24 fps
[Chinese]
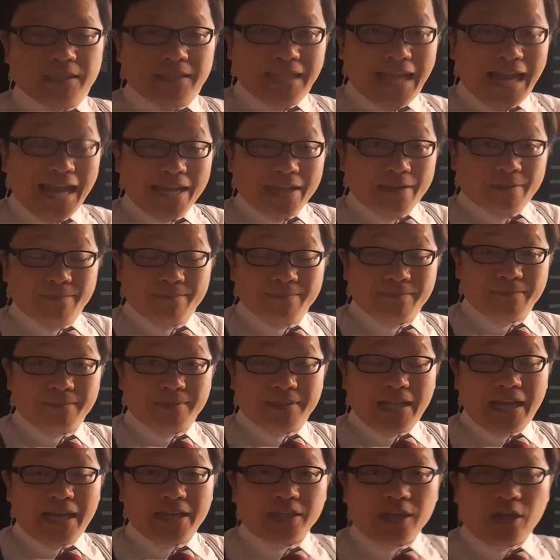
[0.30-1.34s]
来，
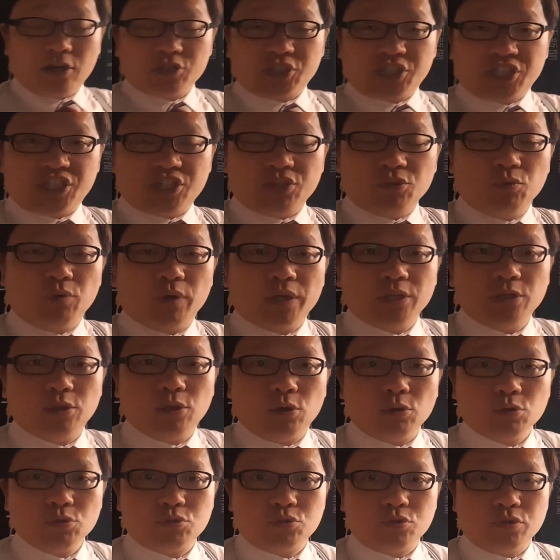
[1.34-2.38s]
来到新闻
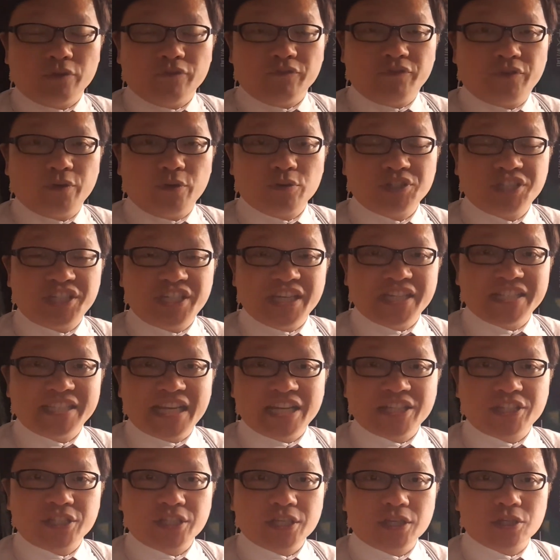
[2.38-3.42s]
龙卷风，现
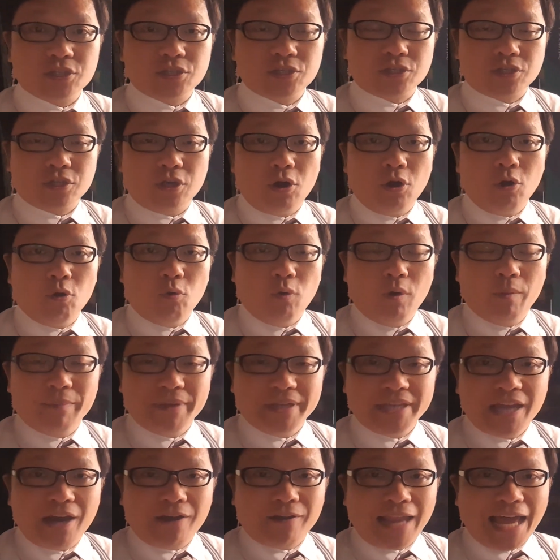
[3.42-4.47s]
在这个时候，我
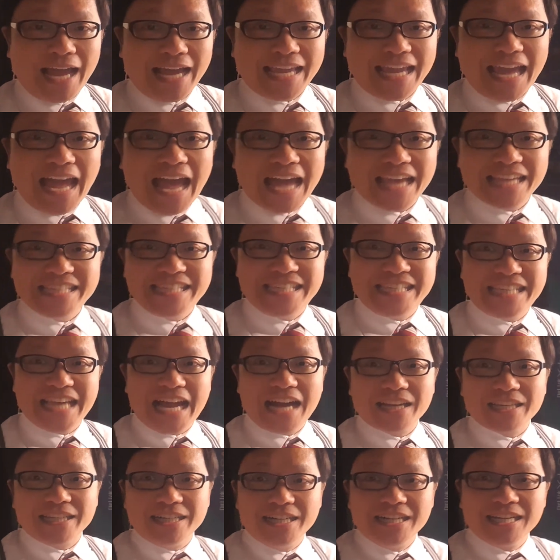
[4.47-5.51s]
们要来开
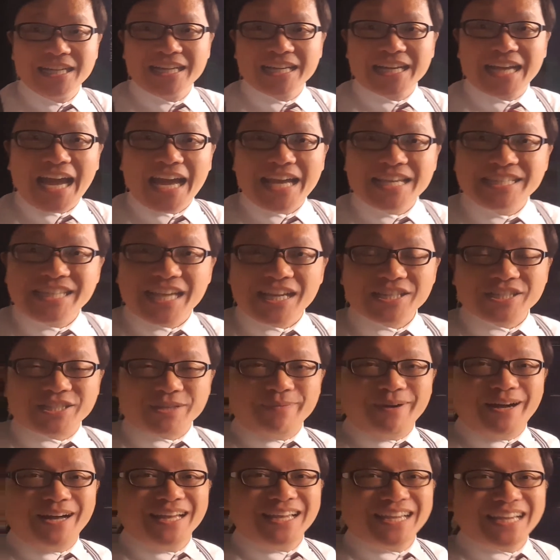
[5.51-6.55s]
箱了。开箱
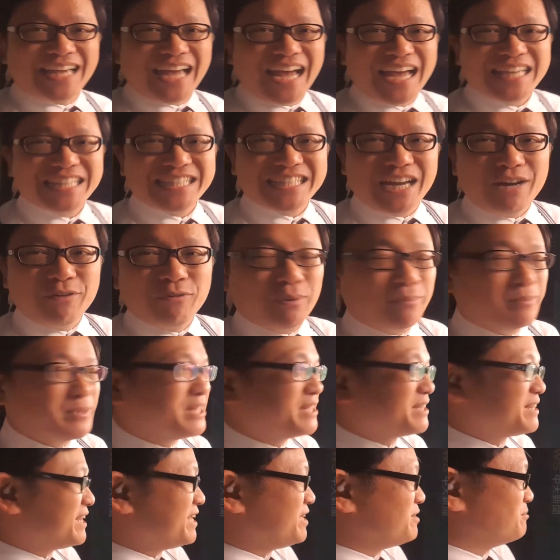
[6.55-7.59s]
什么？开箱我们
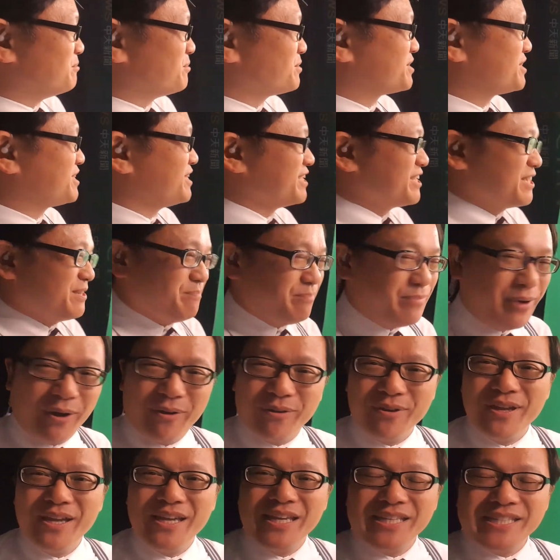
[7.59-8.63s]
的第五摄影
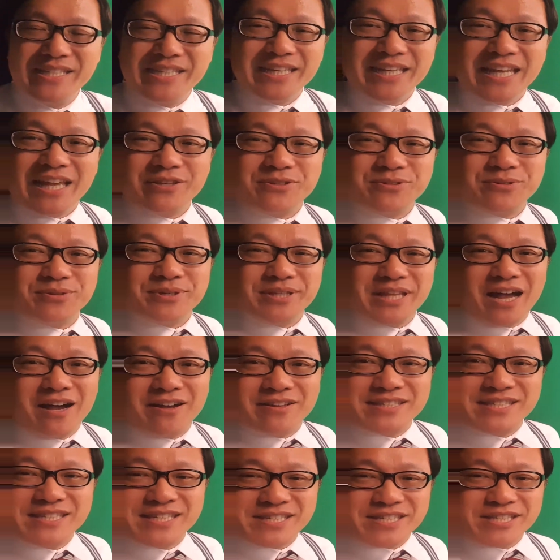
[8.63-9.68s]
棚。先来注意
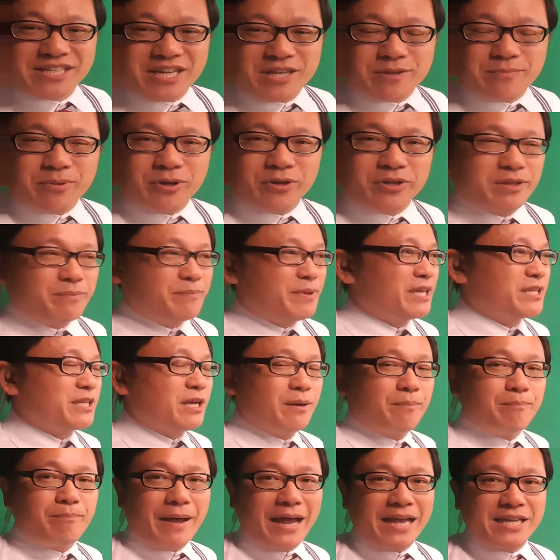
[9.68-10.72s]
到这摄影棚里面
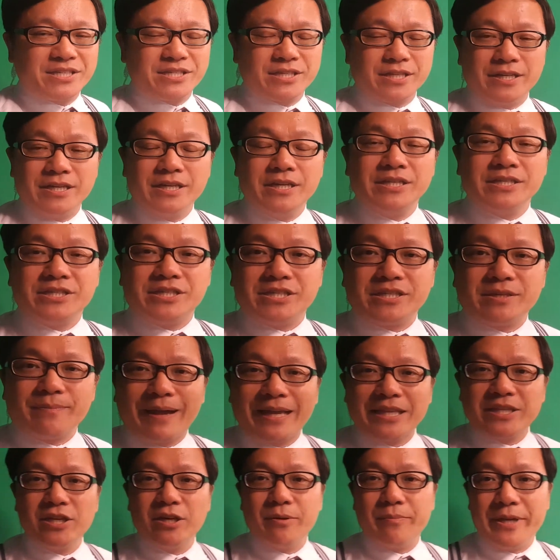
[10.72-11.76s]
呢摆设其实
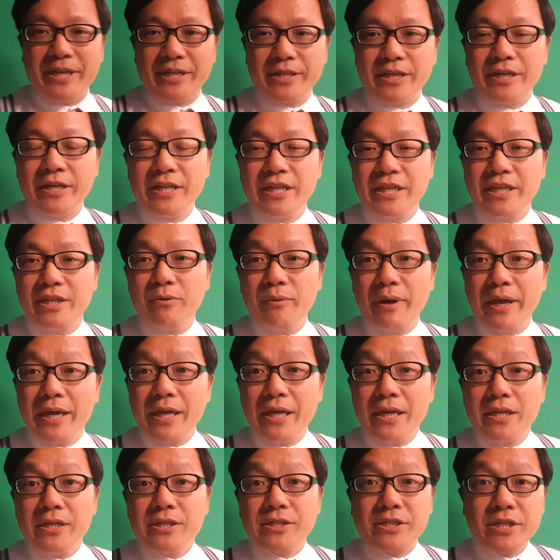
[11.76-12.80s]
蛮特别的，因为
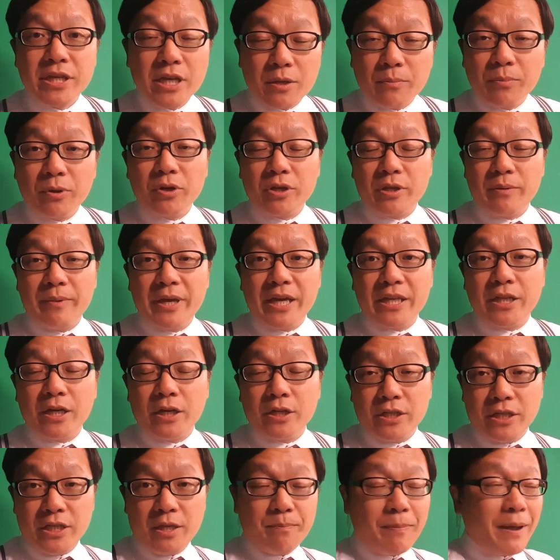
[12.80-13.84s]
摄影棚里面
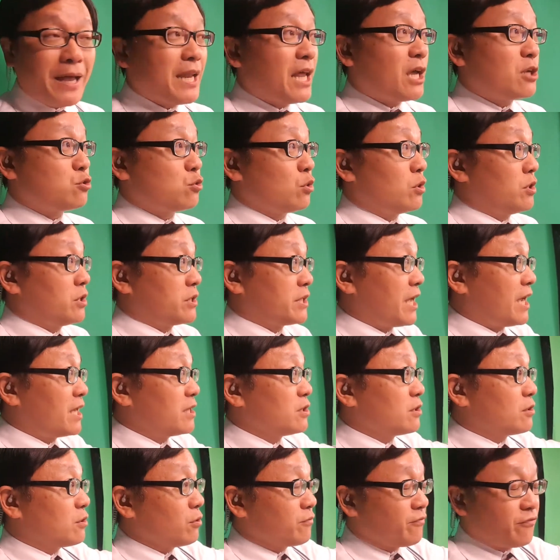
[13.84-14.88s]
呢一般来说它
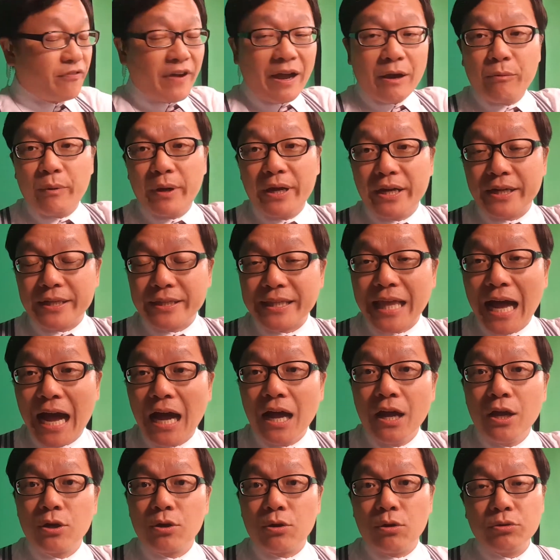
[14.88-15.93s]
的范围很
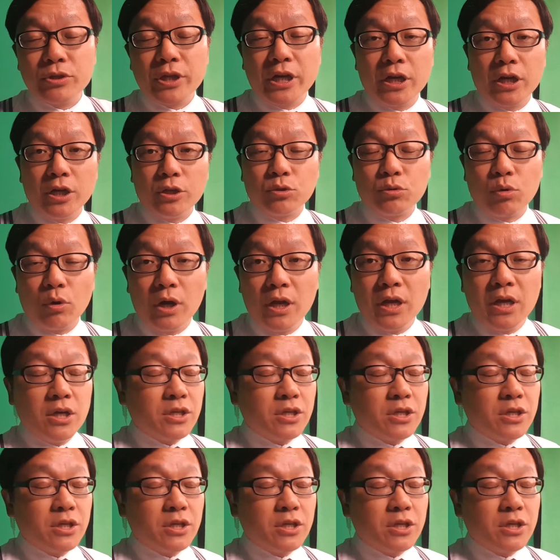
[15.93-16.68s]
大，功能很多。